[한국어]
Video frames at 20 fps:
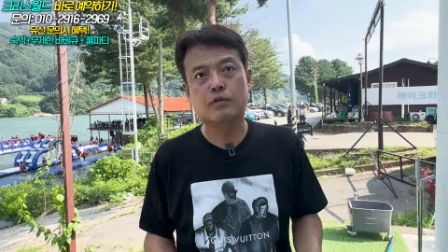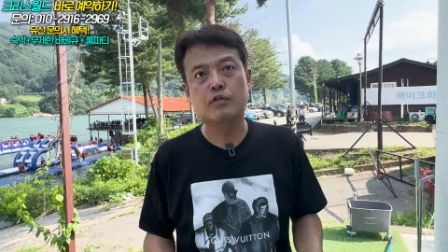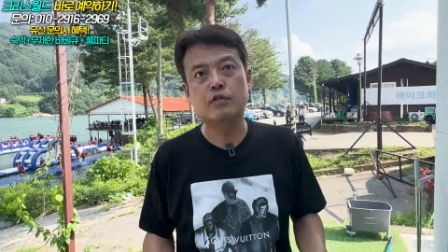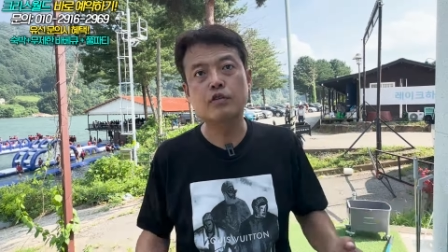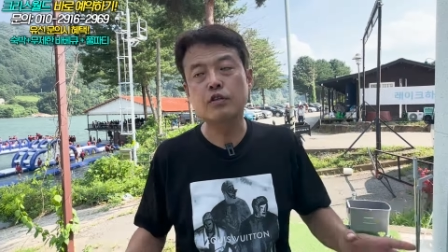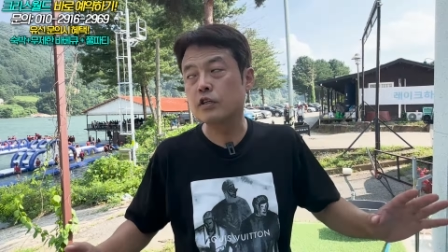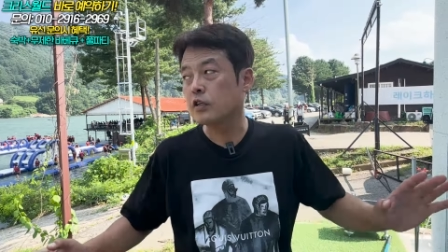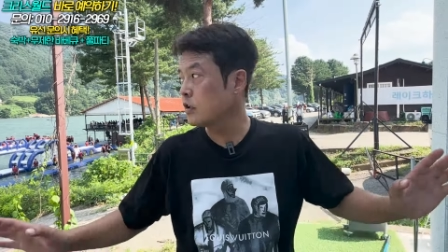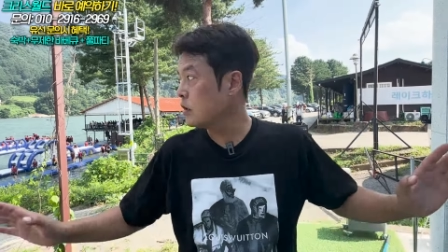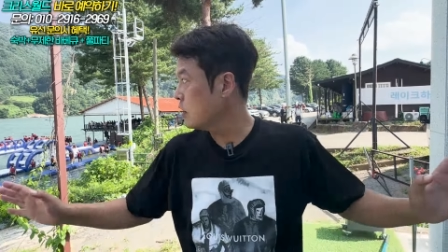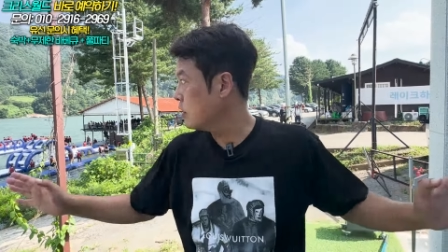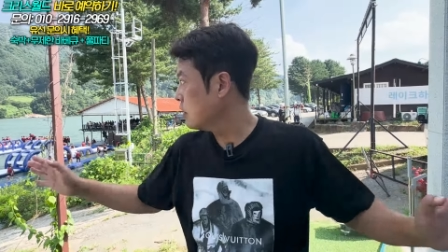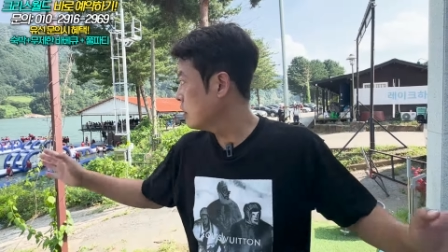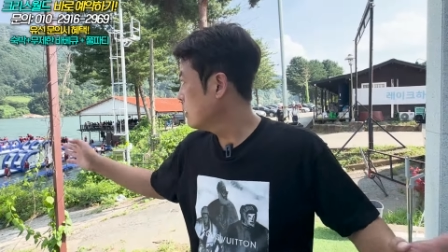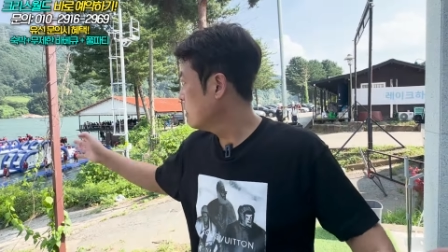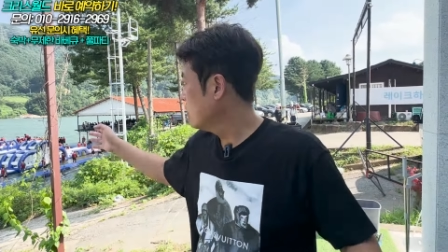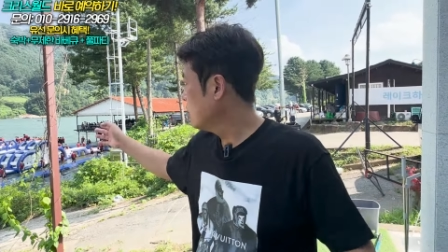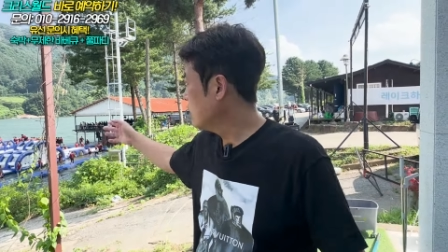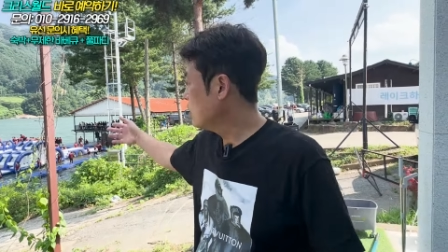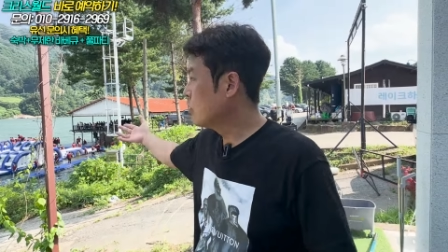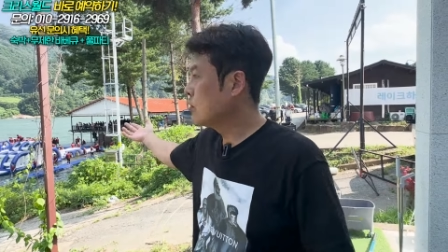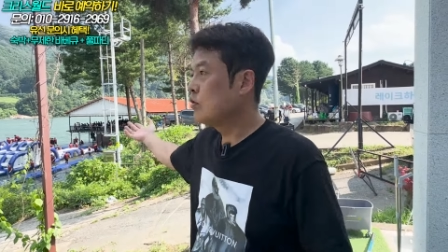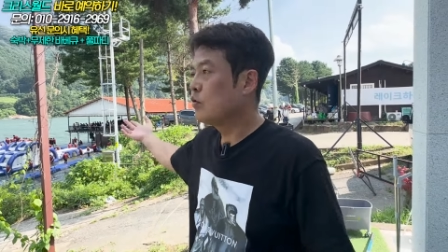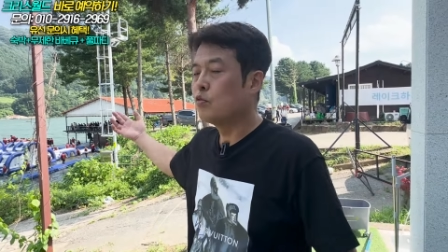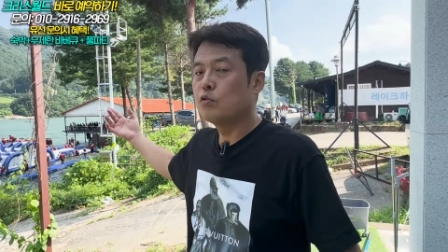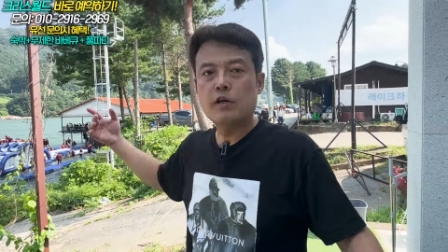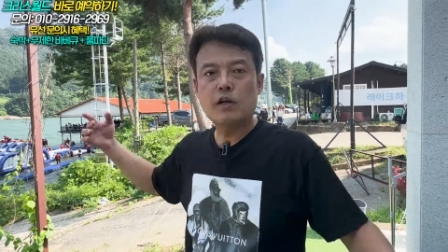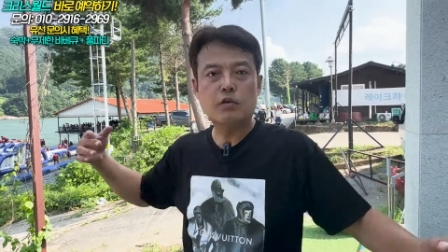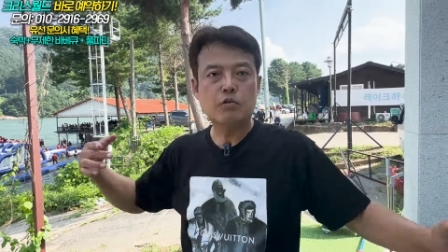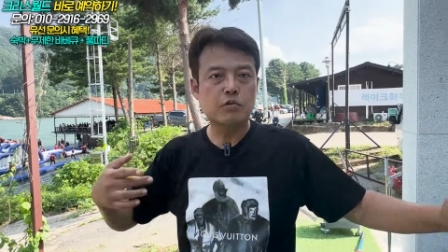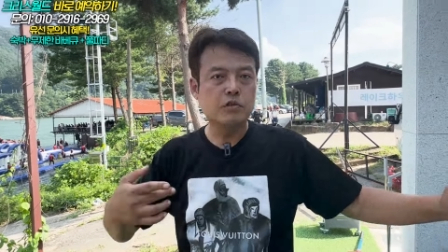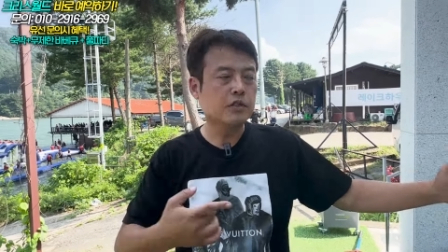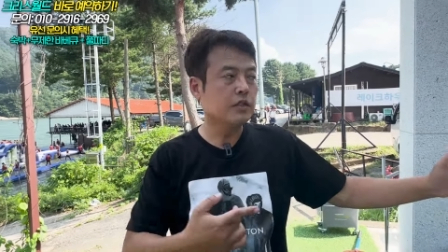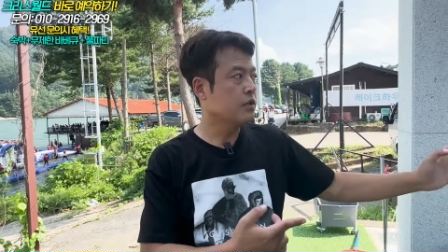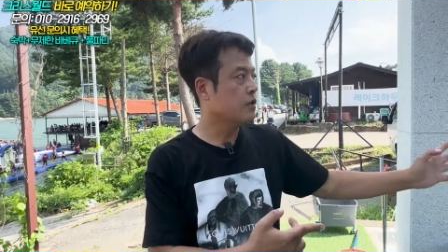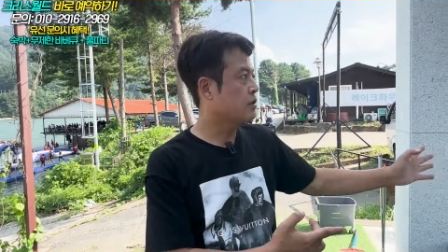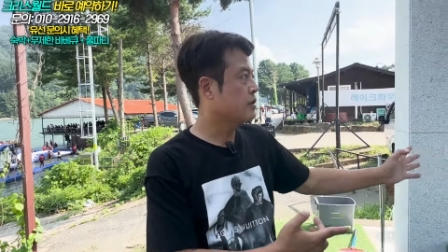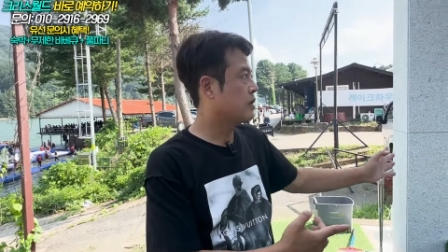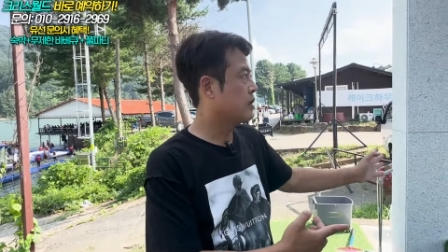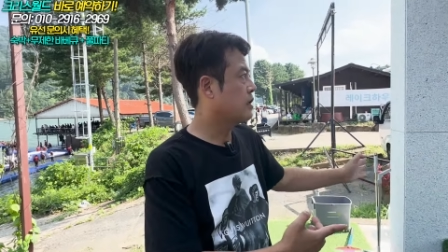그러니까 여기서 올라오신
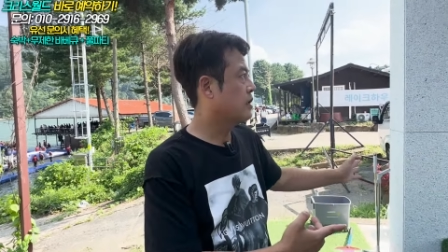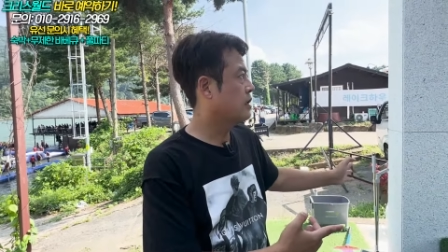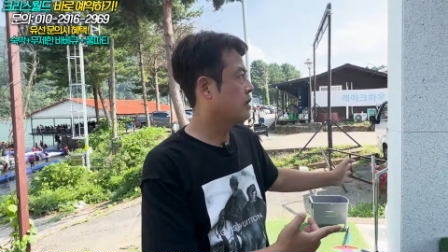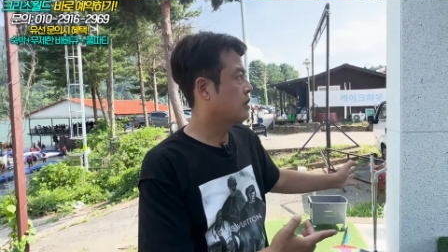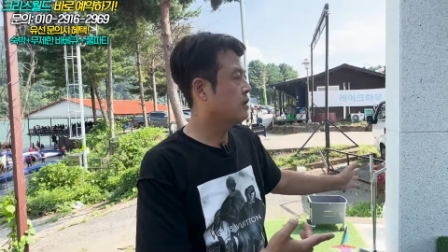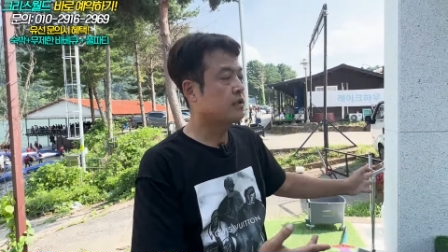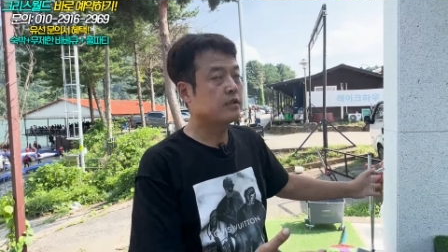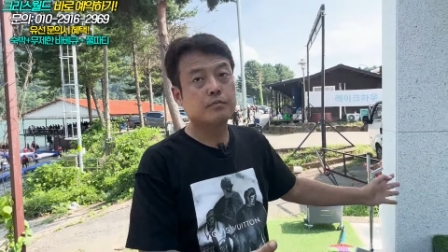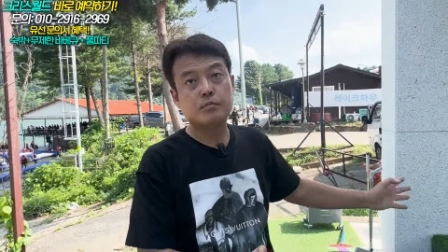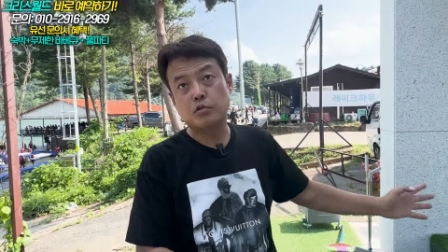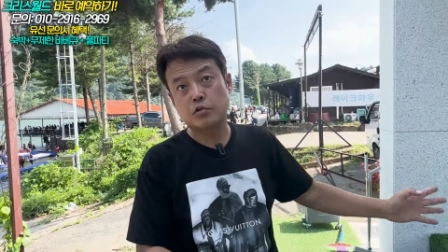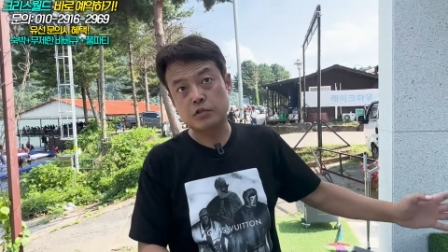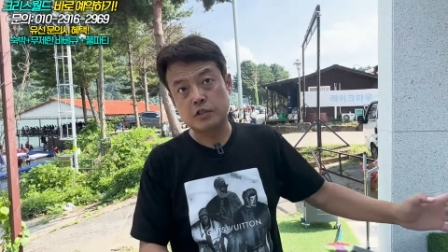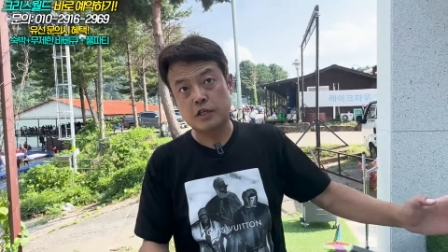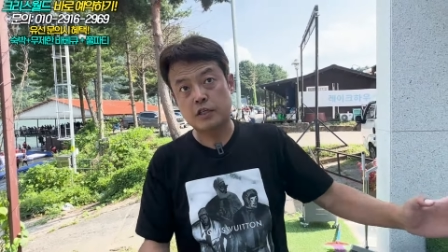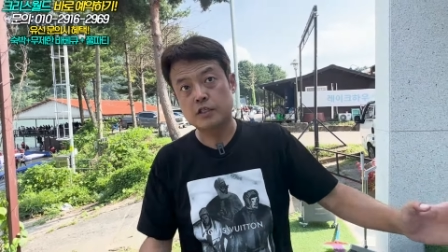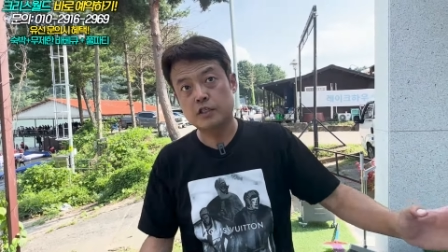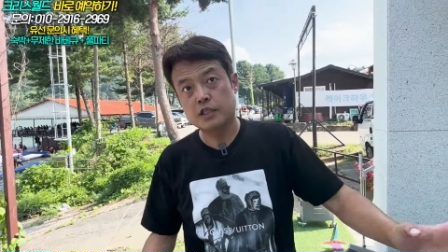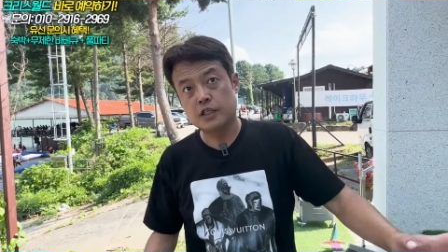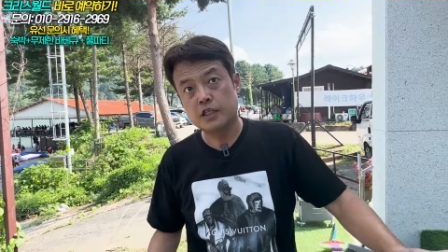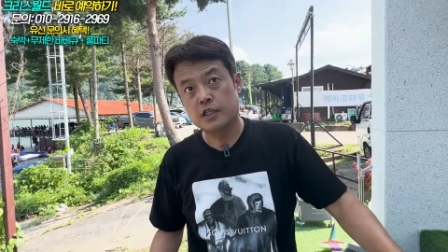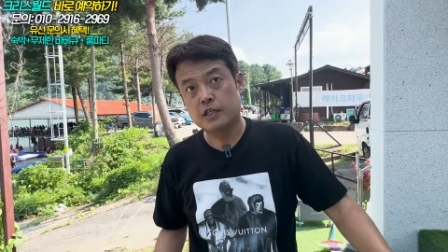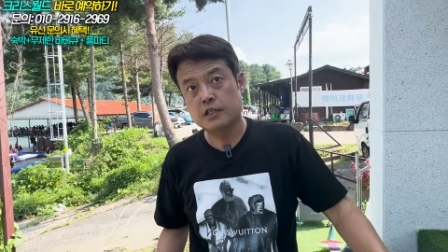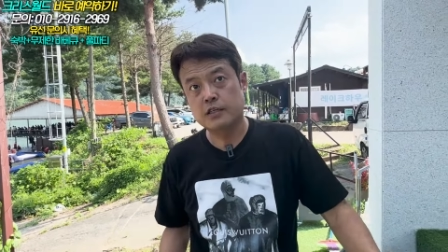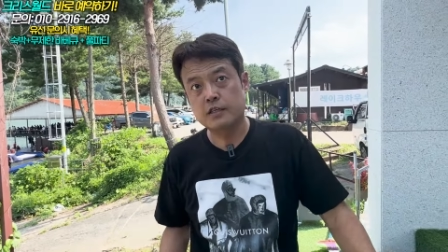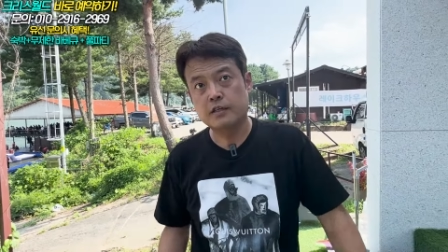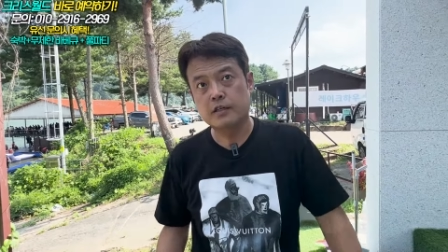거잖아, 지금 복장들이.